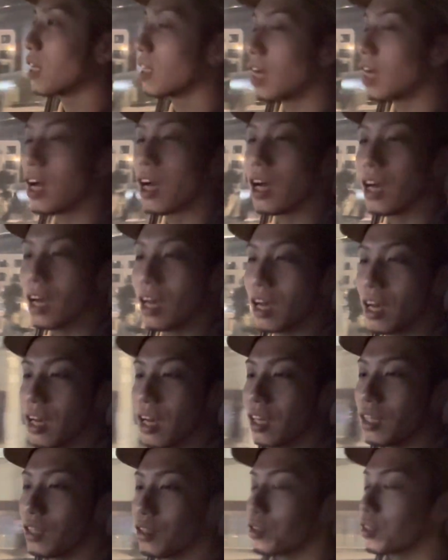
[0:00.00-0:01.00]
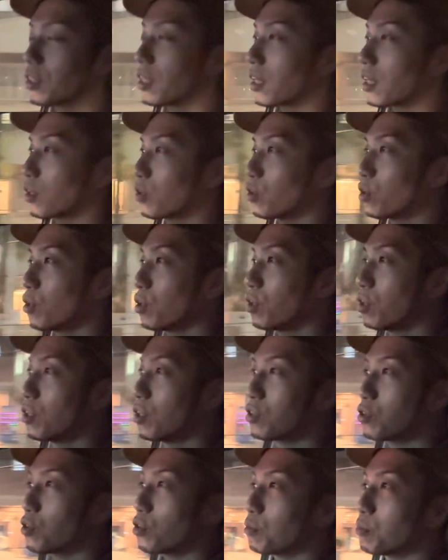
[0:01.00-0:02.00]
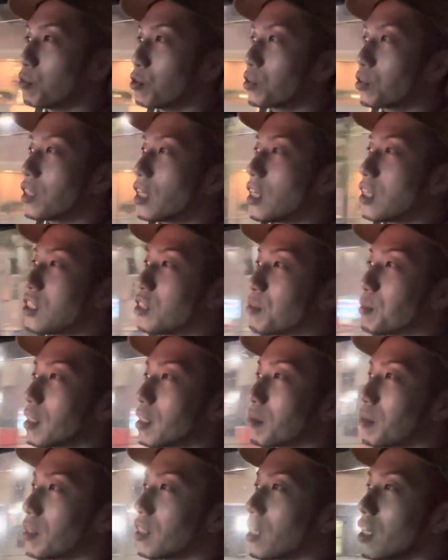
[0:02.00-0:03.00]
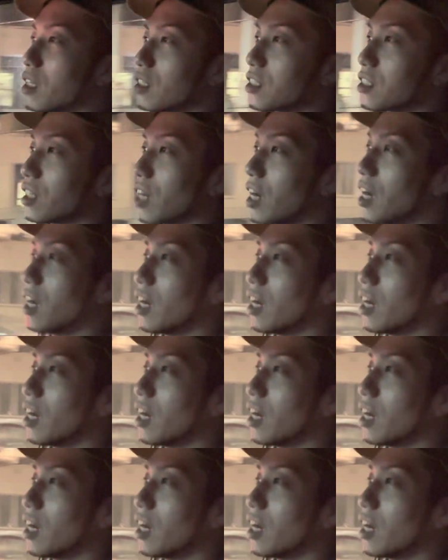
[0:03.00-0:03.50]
な、はい、言ったけど、ちょっと目的地までまだ時間